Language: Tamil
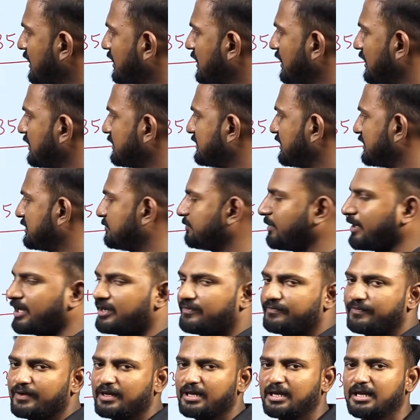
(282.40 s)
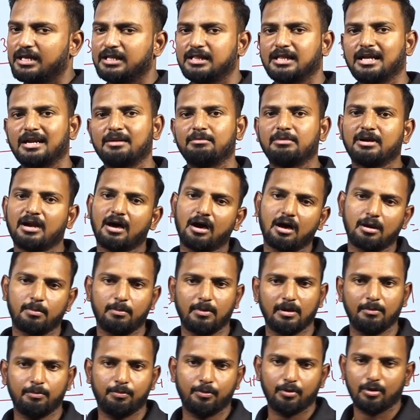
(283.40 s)
தேர்ட்டி சிக்ஸ் பாயிண்ட் ஃபைவ் இதுதான் நம்ம
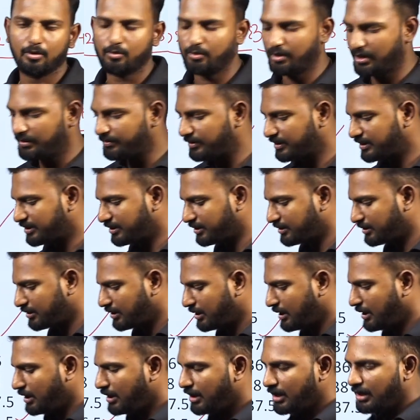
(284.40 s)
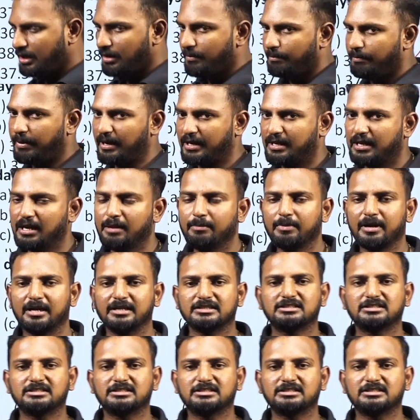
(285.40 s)
நார்மலாக போடக்கூடிய மெத்தட் பட் நமக்கு